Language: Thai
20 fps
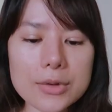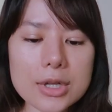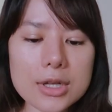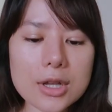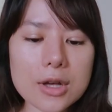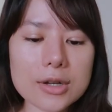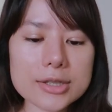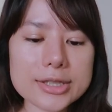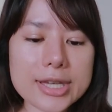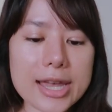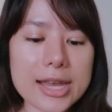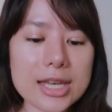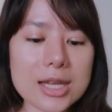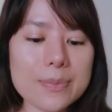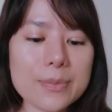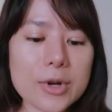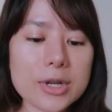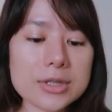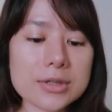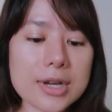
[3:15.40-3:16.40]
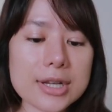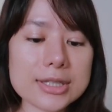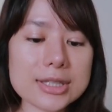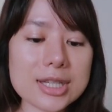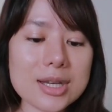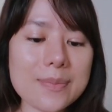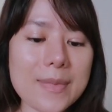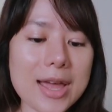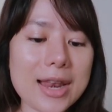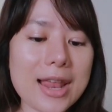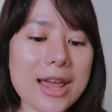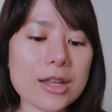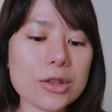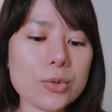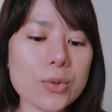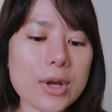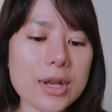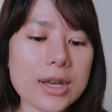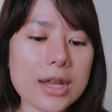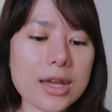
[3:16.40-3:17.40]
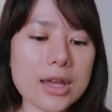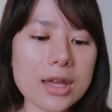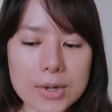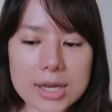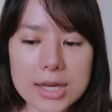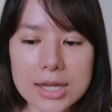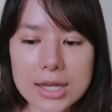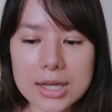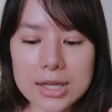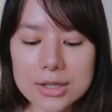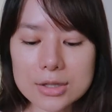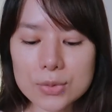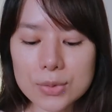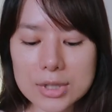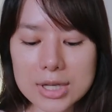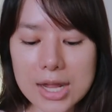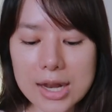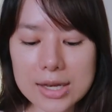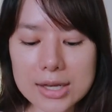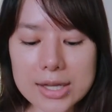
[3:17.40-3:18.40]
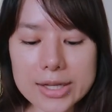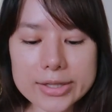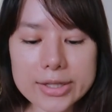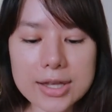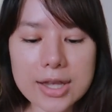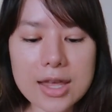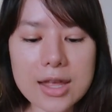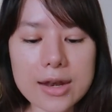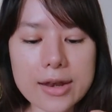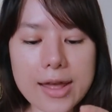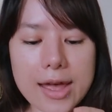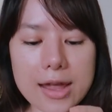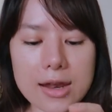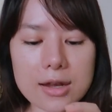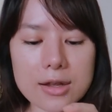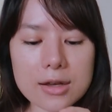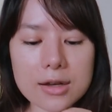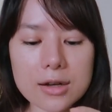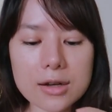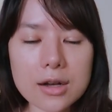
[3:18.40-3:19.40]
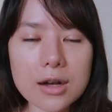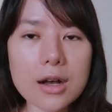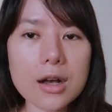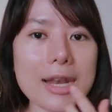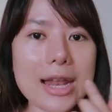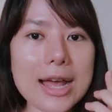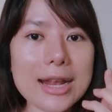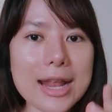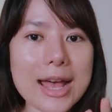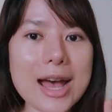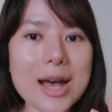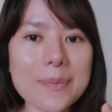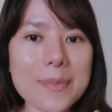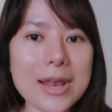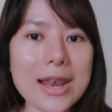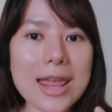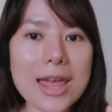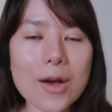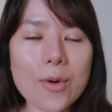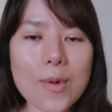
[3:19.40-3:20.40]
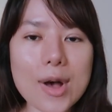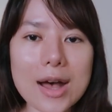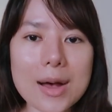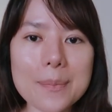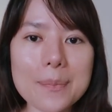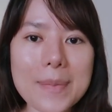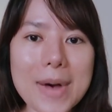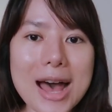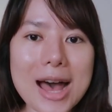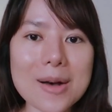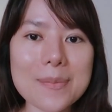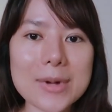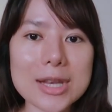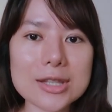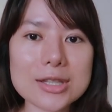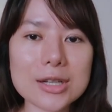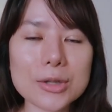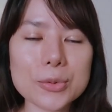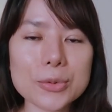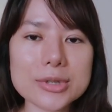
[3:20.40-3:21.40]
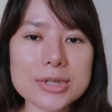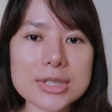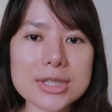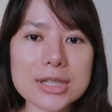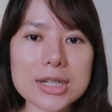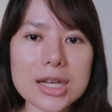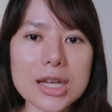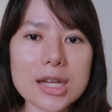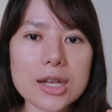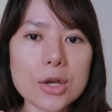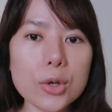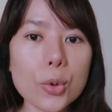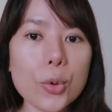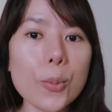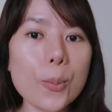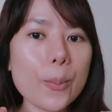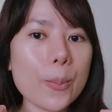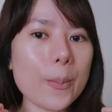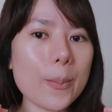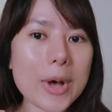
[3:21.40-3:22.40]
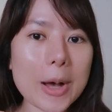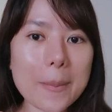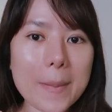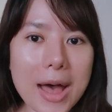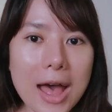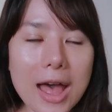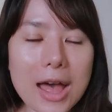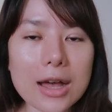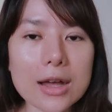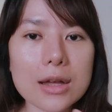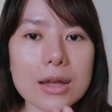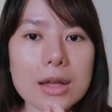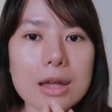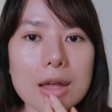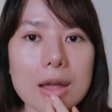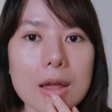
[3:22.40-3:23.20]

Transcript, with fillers: เท่าที่ลองใช้ลิปมอยเจอไรเซอร์มาหลายตัวเนี่ยตัวนี้จุดเด่นที่สังเกตได้เลยคือเวลาทาไปแล้วอะปากมันจะรู้สึกนุ่มมากๆ